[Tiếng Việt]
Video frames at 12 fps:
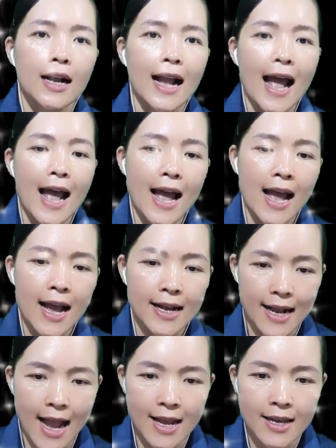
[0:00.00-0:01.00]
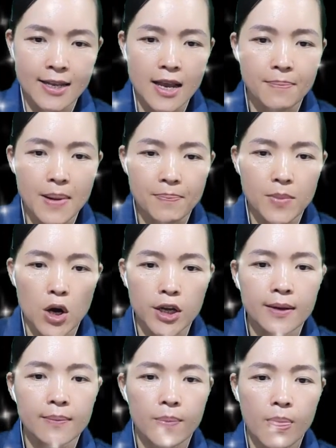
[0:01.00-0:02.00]
Gã Cai nhếch mép
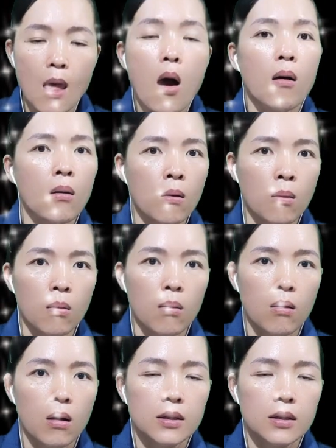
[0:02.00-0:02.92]
nói, ồ,